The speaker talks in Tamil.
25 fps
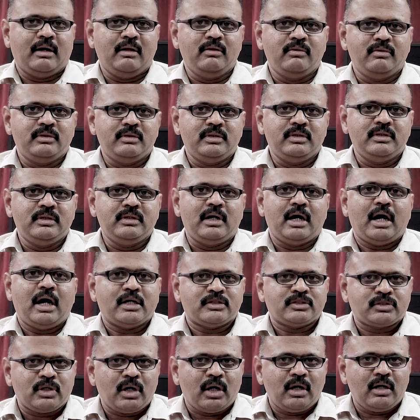அதாவது வந்து
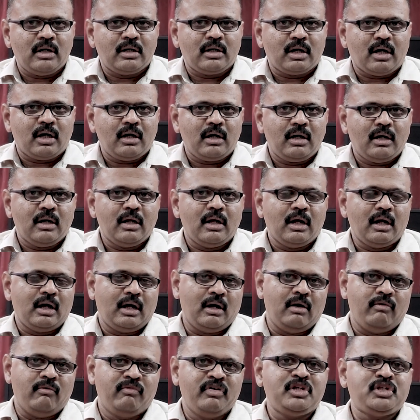அசால்ட் ஆன்
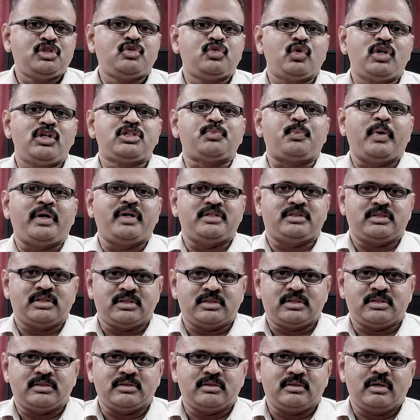விர்ச்சுவல் ஸ்பேசஸ்